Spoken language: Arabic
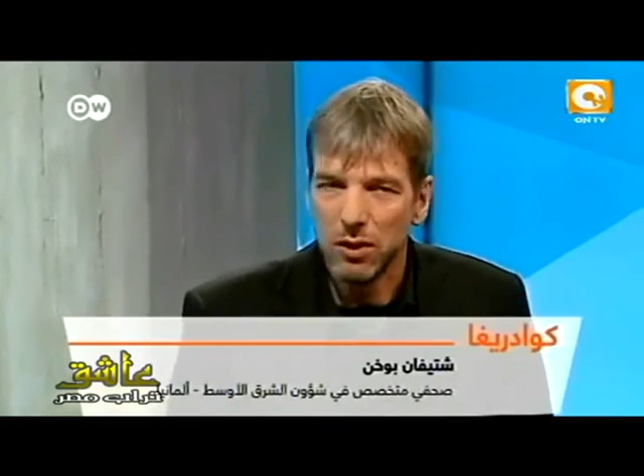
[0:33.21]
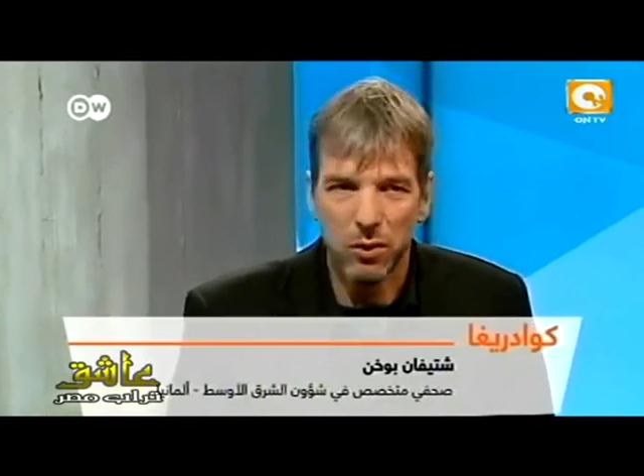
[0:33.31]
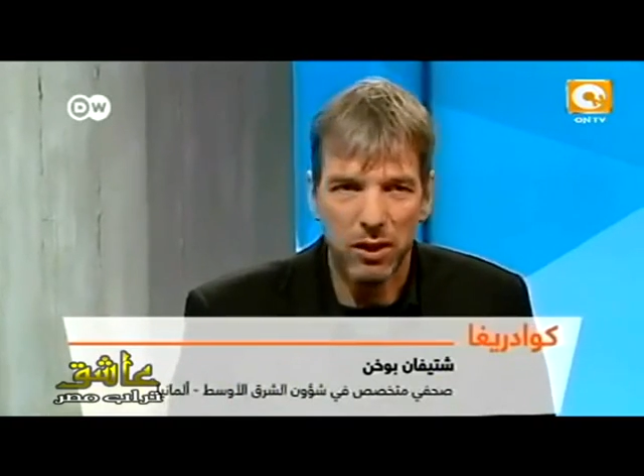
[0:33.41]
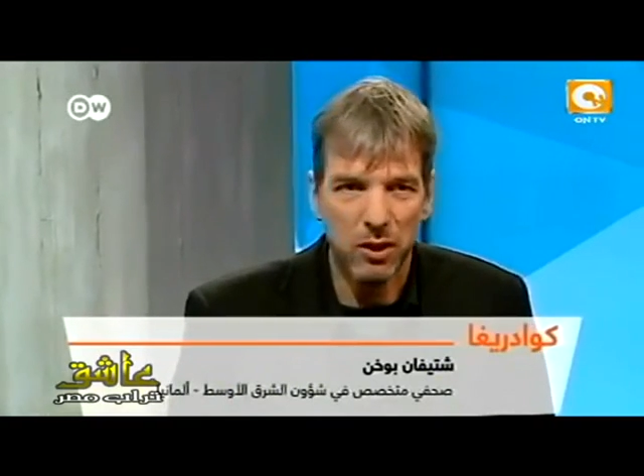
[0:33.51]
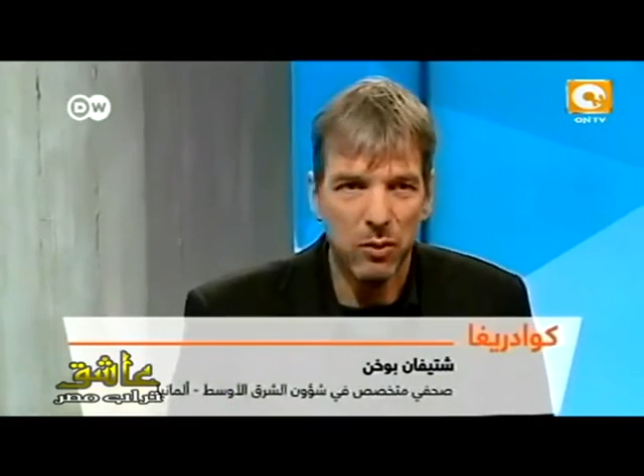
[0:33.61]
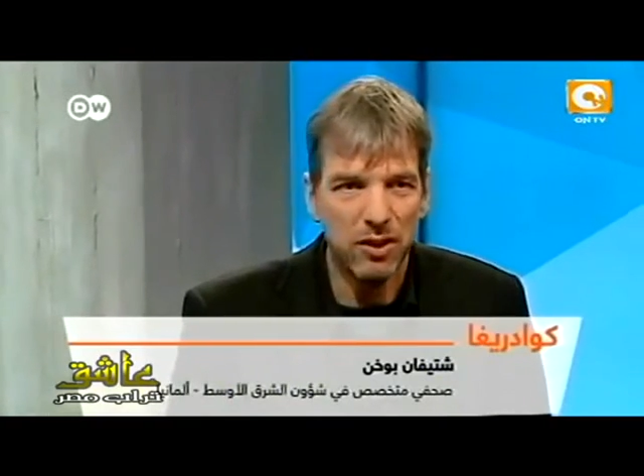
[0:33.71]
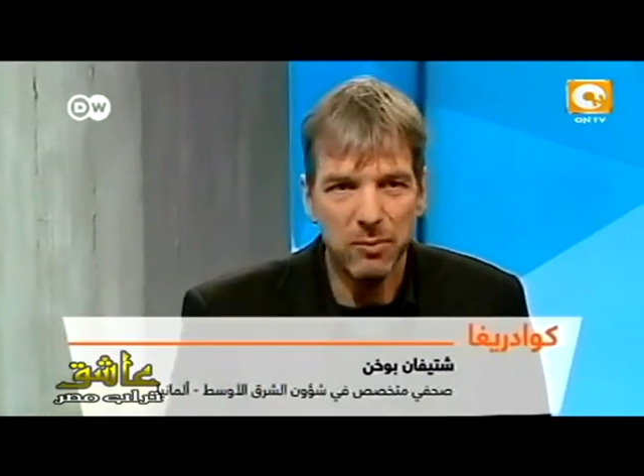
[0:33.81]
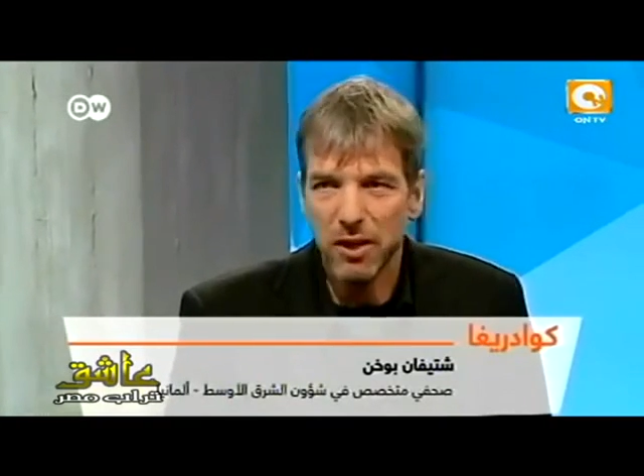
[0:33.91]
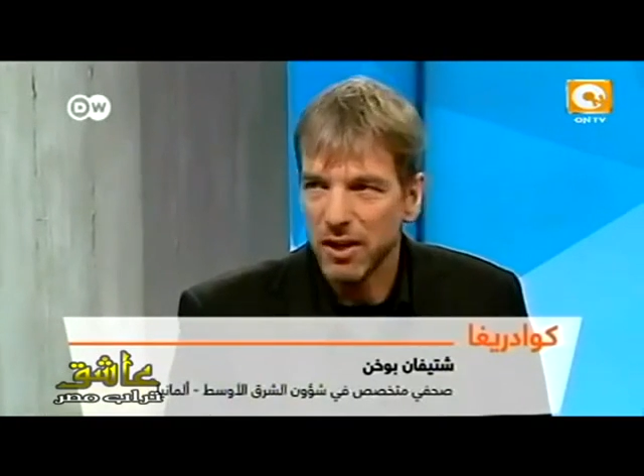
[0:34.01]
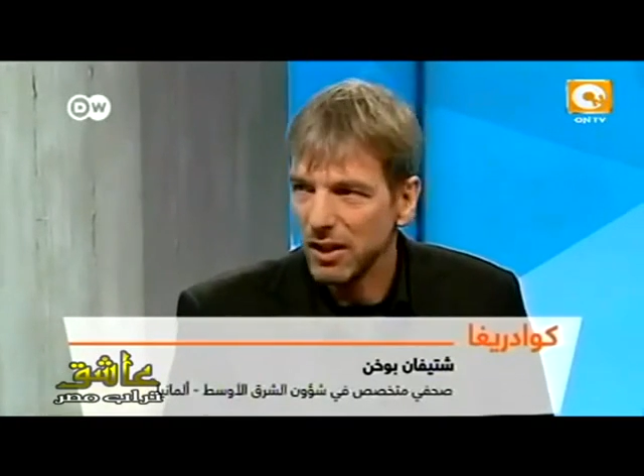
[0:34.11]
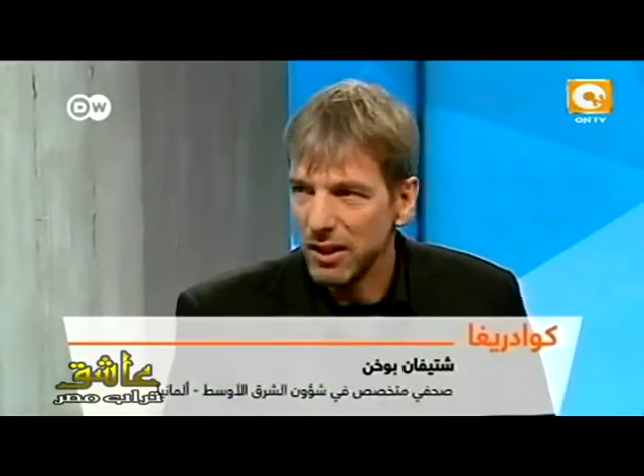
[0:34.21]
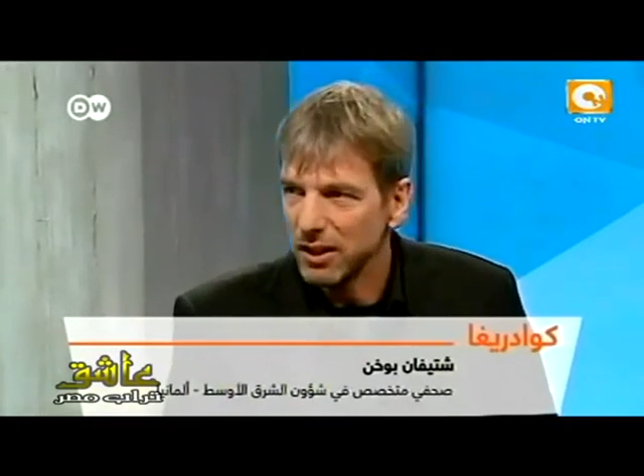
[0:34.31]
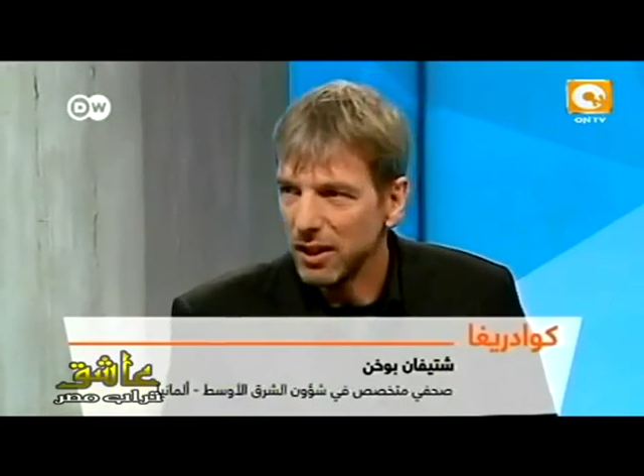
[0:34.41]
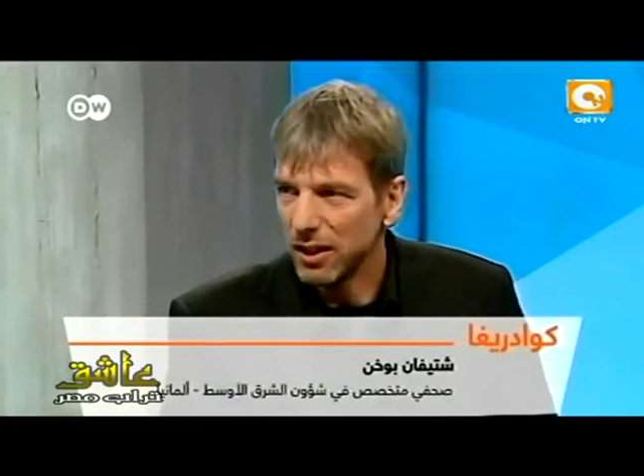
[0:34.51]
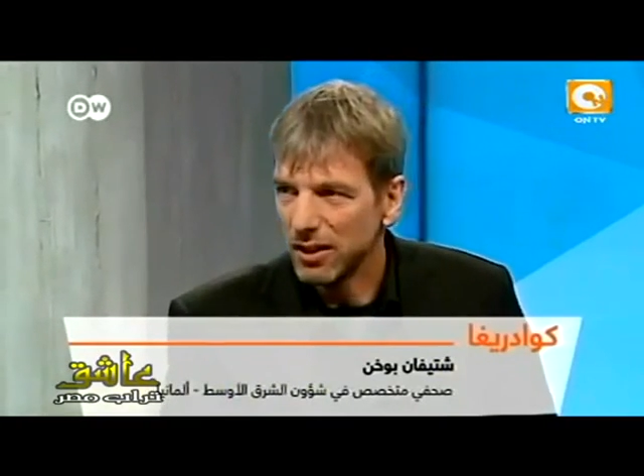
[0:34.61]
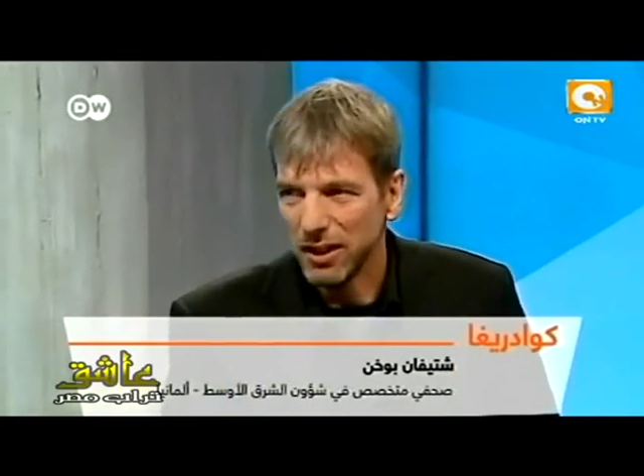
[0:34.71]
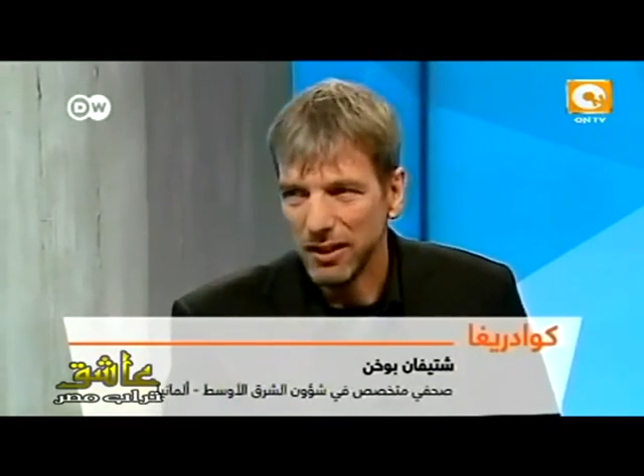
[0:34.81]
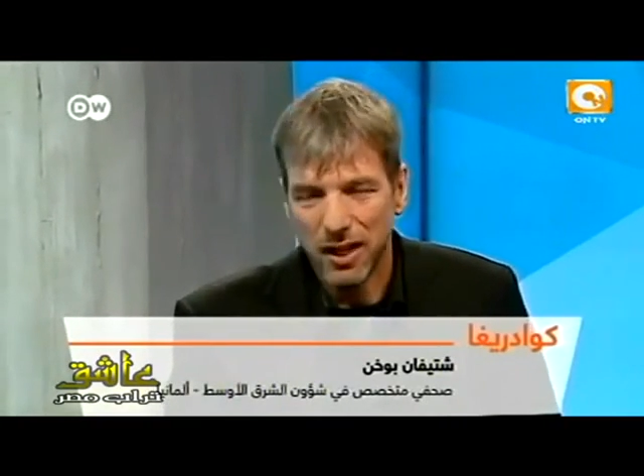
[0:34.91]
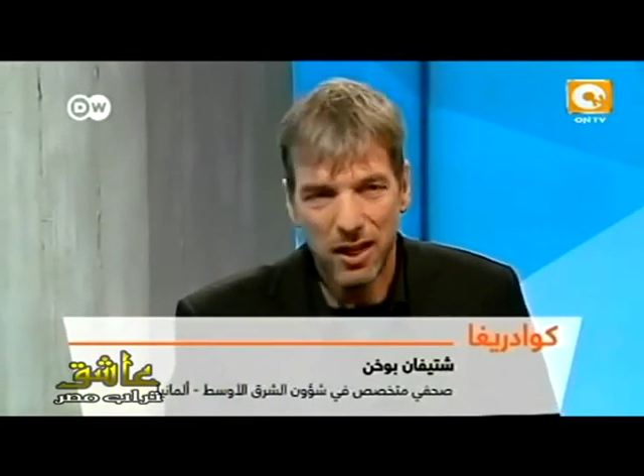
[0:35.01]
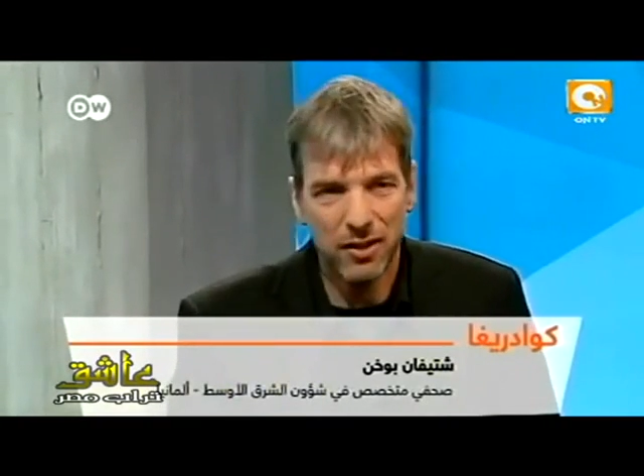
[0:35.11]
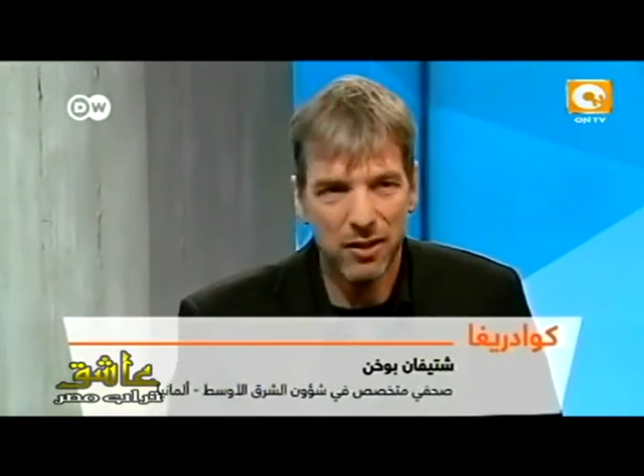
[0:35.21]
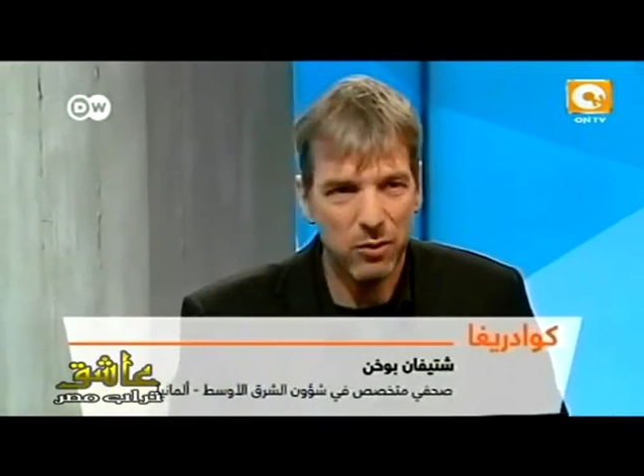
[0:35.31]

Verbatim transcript: وقوى ليبرالية يعني هذا